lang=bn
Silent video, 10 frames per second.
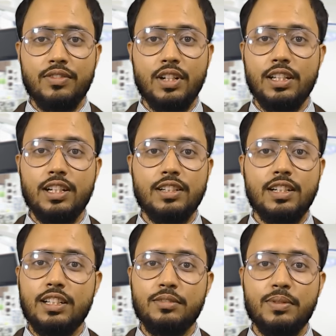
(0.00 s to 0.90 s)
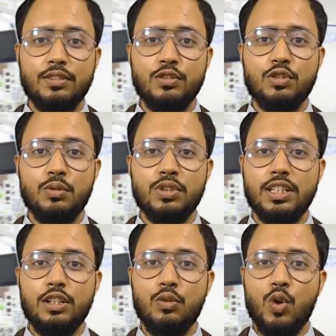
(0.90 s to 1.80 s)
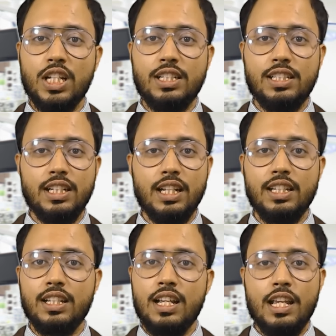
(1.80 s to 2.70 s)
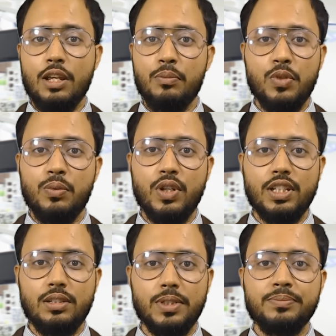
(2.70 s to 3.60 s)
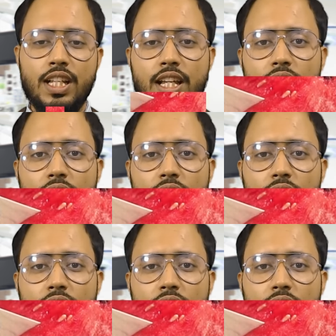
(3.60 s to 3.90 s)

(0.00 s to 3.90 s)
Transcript: ফলে ইরেকটাইল ডিসফাংশন সমস্যাটি অনেকটাই ইম্প্রুভ হয়ে যাবে হ্যাঁ